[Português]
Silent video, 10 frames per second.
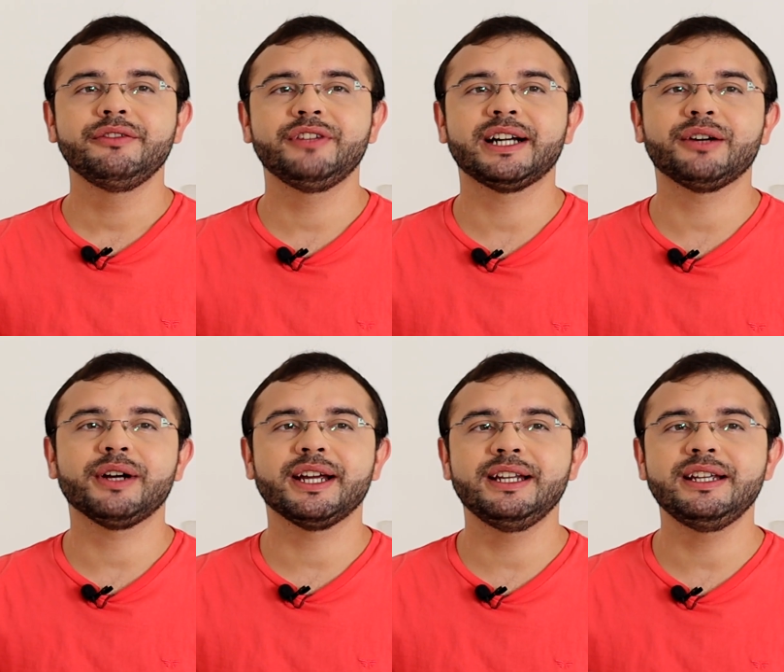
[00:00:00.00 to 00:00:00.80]
ficar com
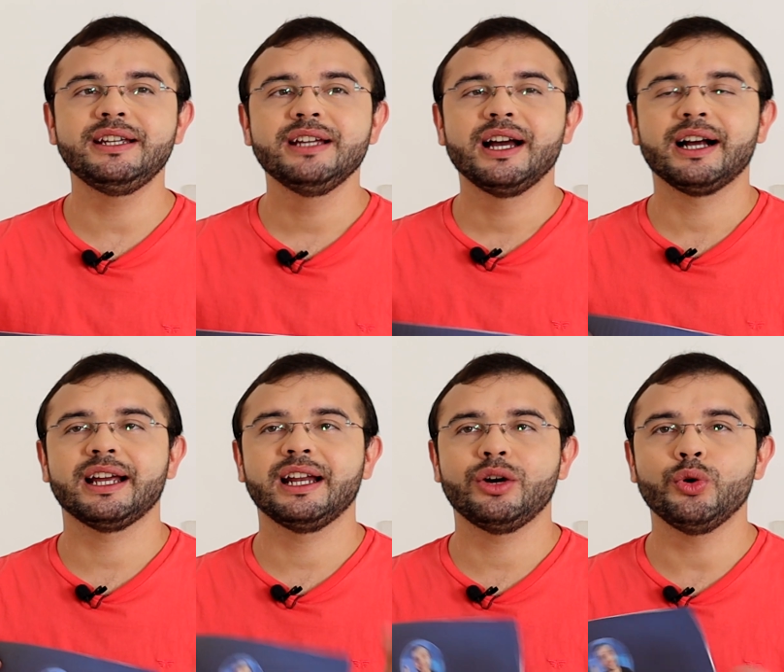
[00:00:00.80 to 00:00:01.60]
aquele,
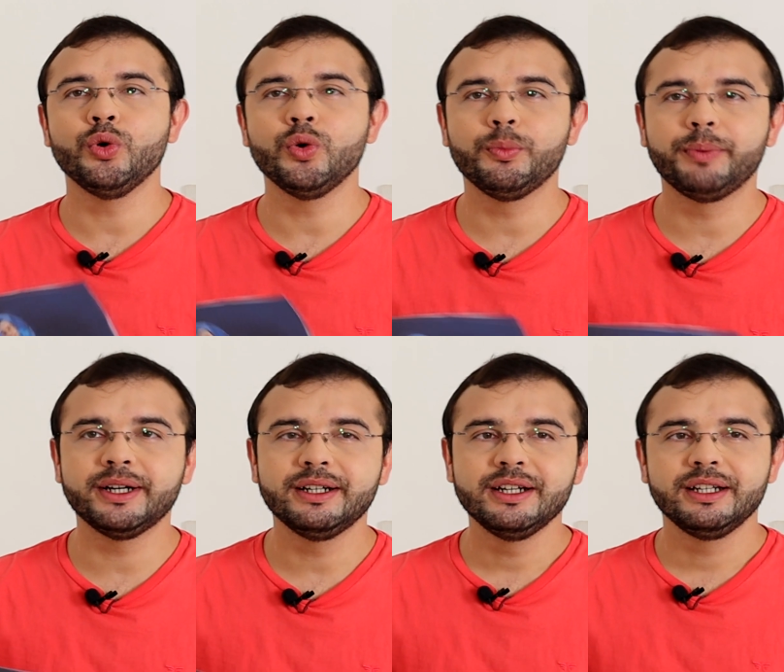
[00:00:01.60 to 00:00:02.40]
aquela
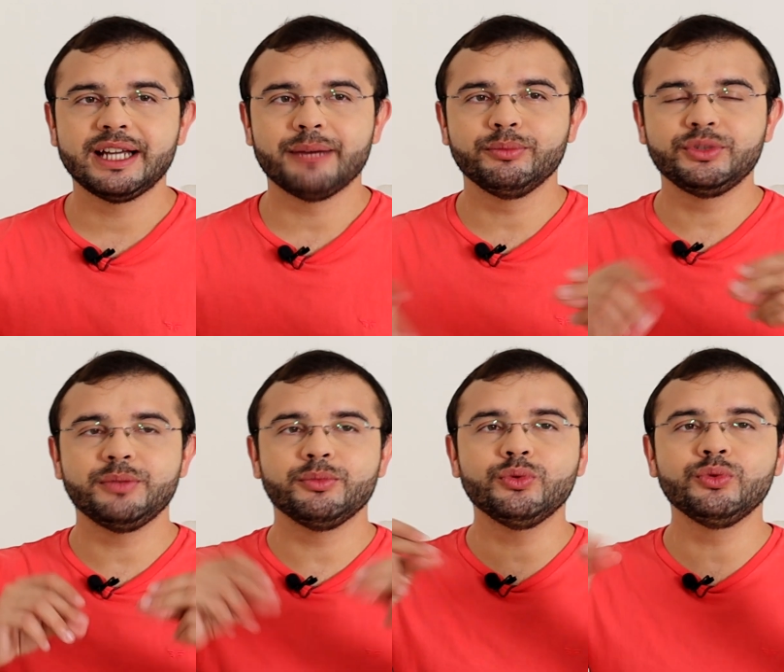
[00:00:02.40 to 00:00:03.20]
roupa que é
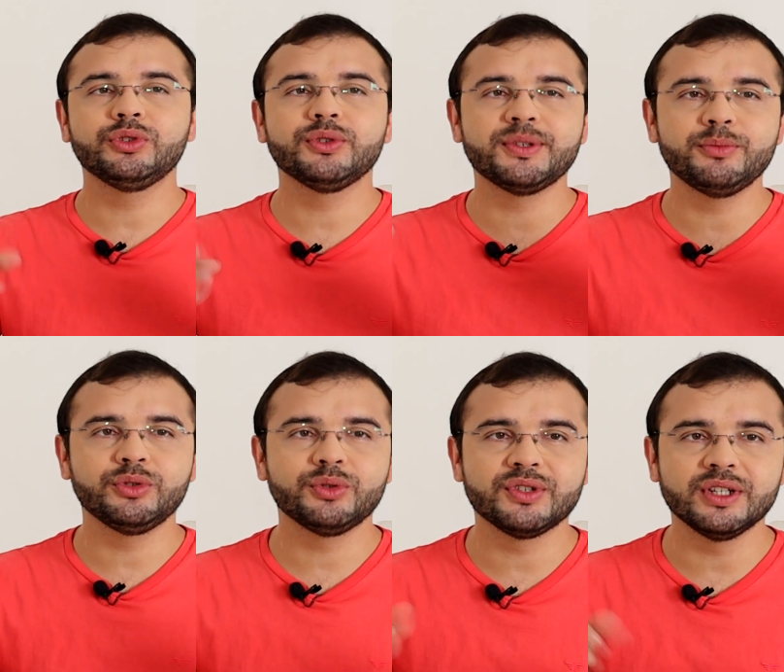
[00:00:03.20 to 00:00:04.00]
de muitos e
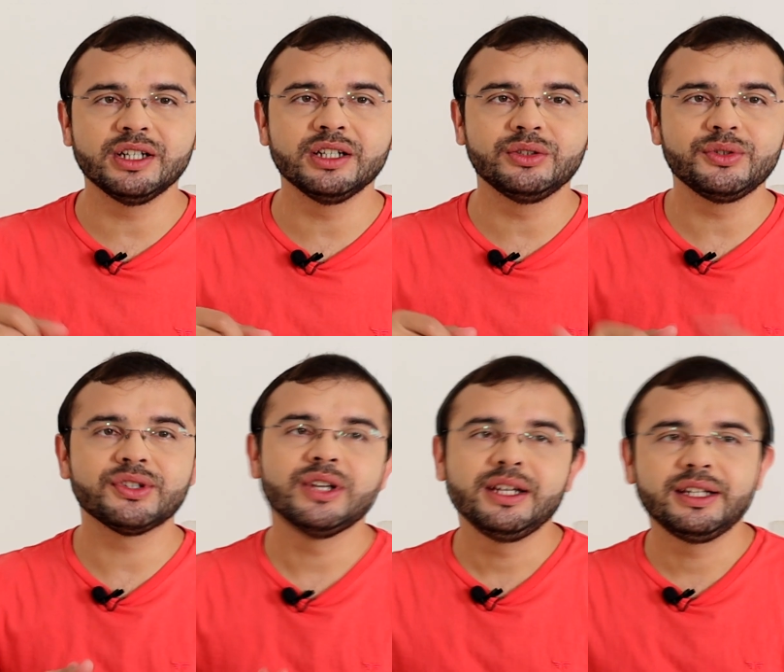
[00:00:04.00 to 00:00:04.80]
muitos
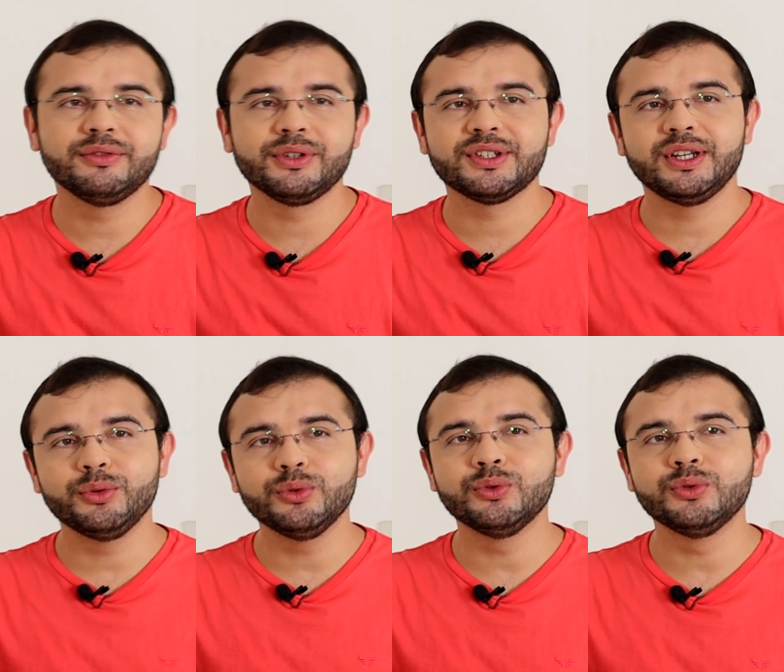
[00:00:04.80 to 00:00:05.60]
anos que você
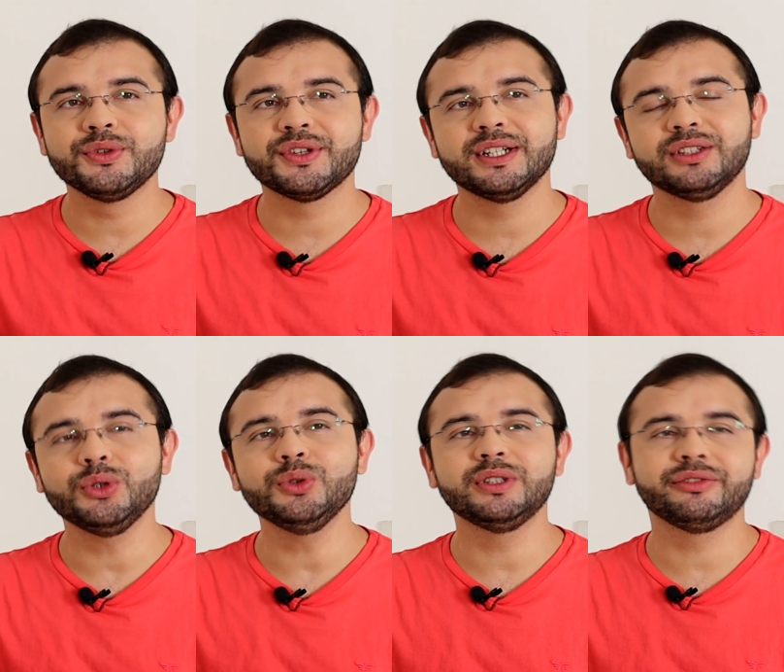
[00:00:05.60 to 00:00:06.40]
usa,
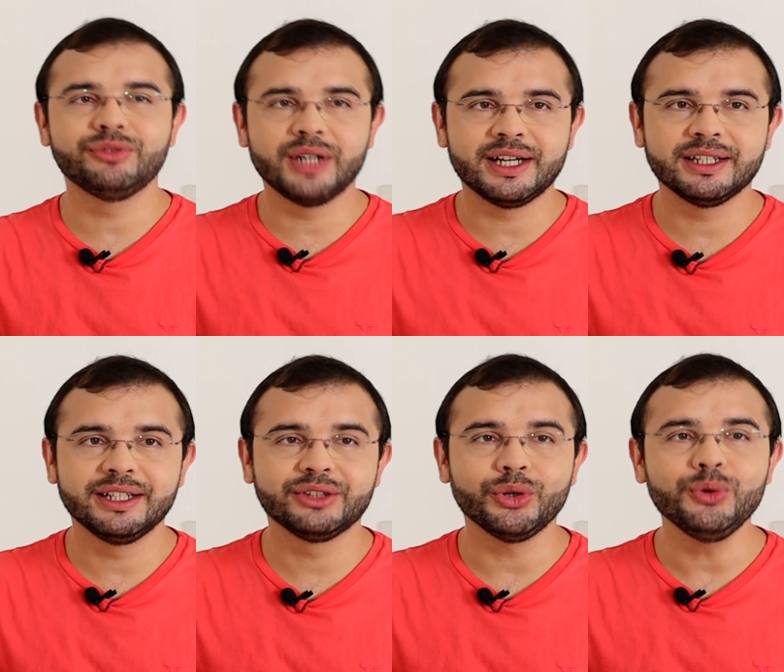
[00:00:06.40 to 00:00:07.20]
toda
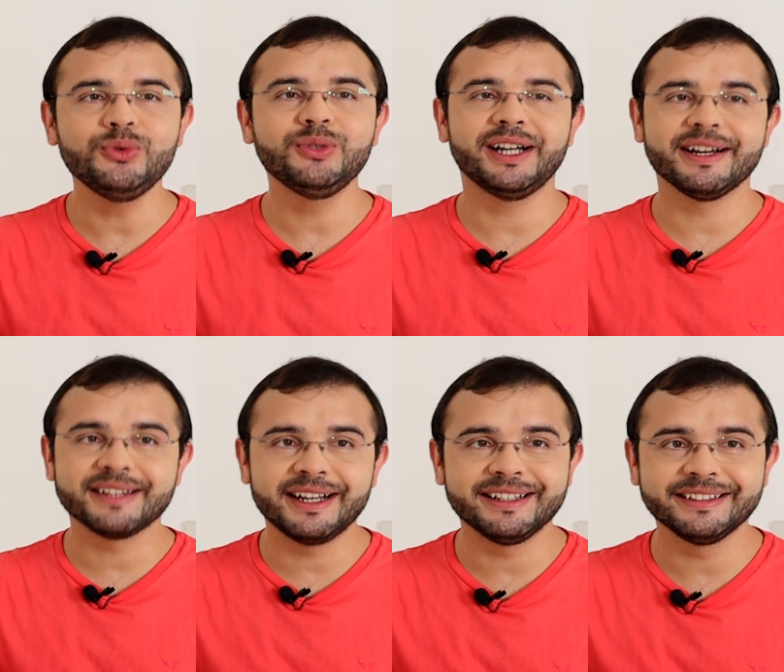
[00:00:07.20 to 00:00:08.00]
furada, toda
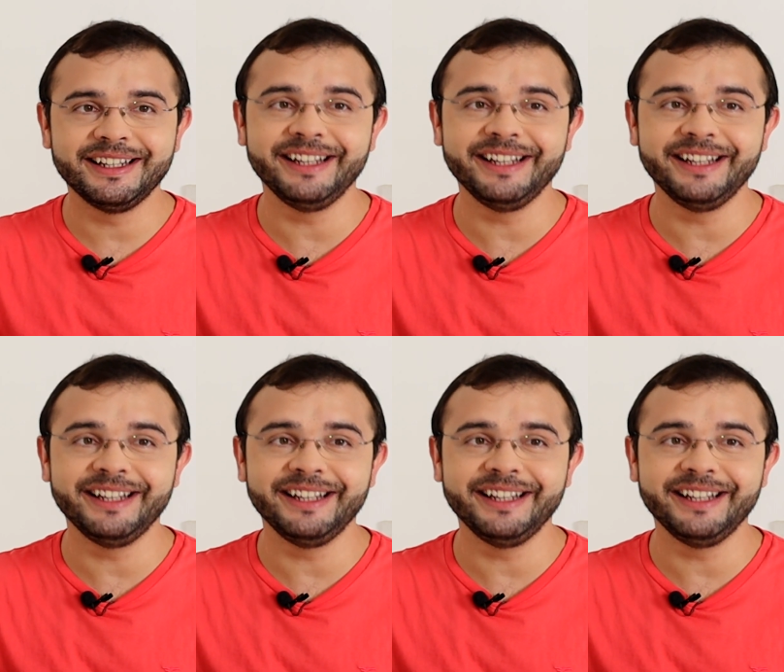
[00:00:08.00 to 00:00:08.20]
rasgada.